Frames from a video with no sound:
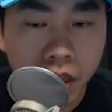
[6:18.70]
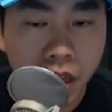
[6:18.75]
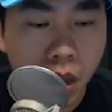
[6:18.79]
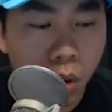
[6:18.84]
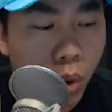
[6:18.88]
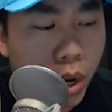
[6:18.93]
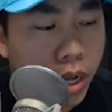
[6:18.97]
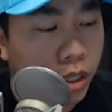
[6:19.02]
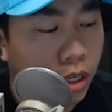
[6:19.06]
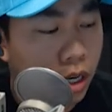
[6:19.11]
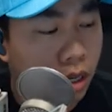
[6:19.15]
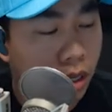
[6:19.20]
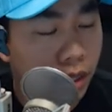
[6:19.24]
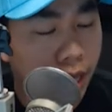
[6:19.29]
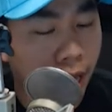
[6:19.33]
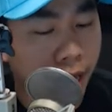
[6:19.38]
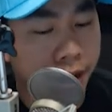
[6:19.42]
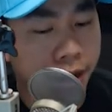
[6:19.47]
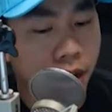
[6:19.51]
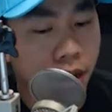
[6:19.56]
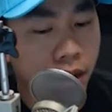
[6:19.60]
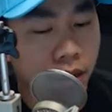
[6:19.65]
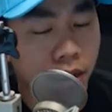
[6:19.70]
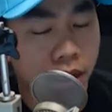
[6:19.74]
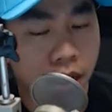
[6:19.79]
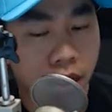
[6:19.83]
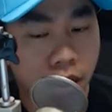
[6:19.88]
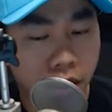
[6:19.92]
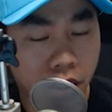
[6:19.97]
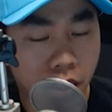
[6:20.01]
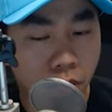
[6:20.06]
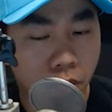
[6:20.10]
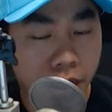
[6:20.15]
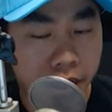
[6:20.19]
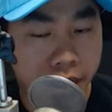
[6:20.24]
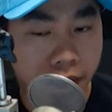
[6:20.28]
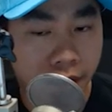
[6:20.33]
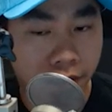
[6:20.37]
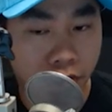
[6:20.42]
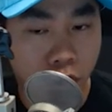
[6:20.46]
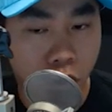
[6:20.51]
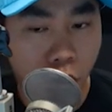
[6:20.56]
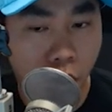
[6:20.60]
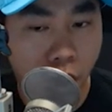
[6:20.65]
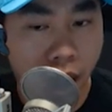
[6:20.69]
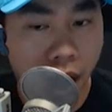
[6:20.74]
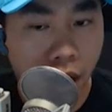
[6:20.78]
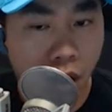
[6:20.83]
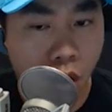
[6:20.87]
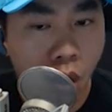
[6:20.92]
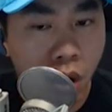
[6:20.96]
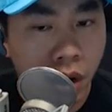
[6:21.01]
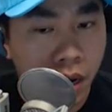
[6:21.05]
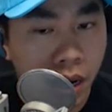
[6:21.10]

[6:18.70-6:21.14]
thì quý anh chị thấy đó trong thời gian vừa qua có